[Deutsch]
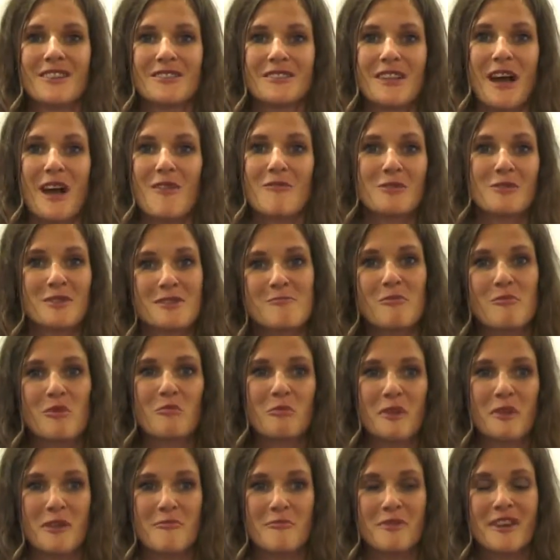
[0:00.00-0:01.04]
da wo das
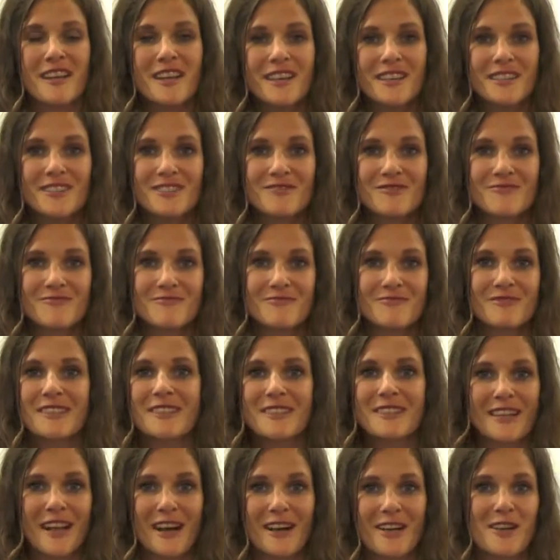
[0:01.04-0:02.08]
Problem liegt,
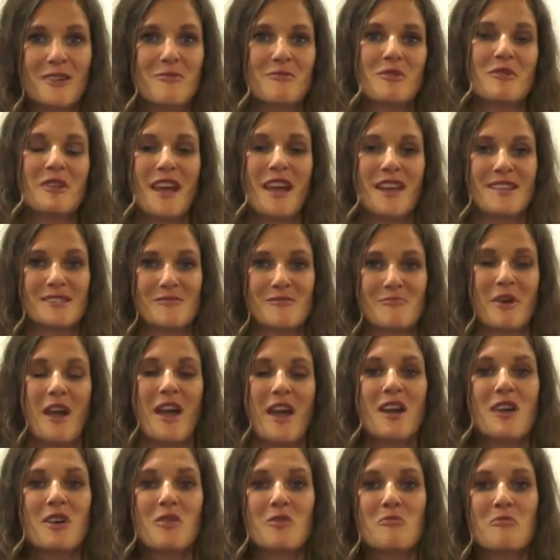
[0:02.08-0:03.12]
nicht lange um den heißen
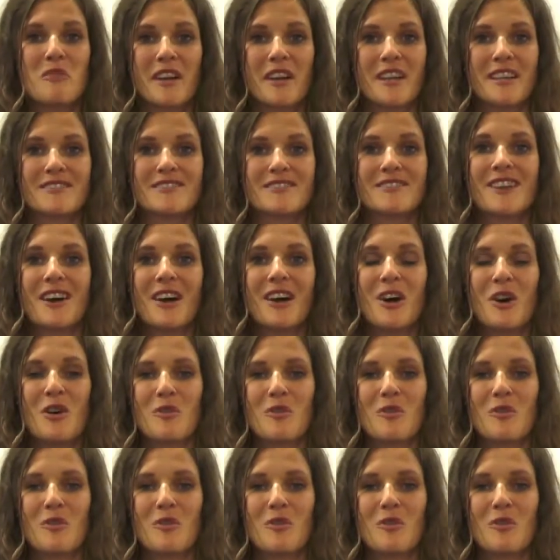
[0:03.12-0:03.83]
Brei herumreden.